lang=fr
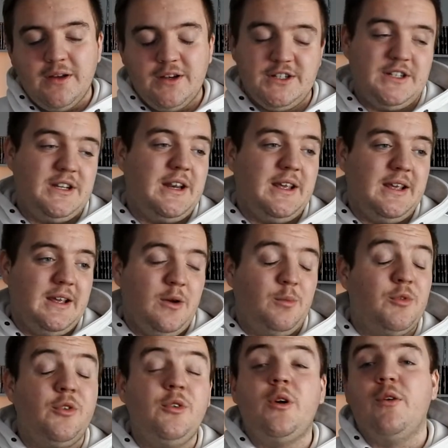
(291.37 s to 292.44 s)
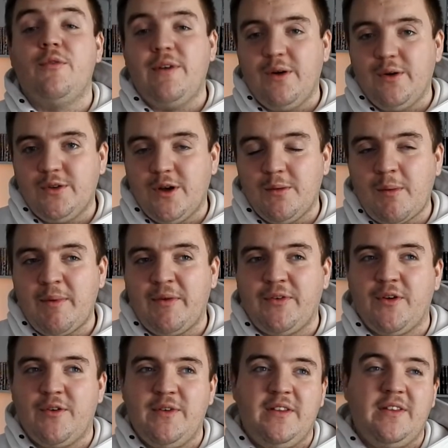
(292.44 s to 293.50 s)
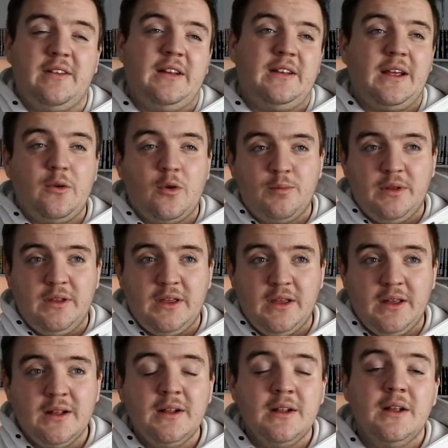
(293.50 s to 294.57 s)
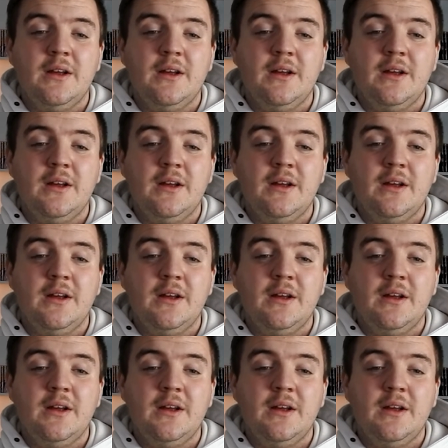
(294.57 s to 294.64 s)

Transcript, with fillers: Je l'ai obtenu qu'en fin octobre parce qu'en fait ça a été très compliqué.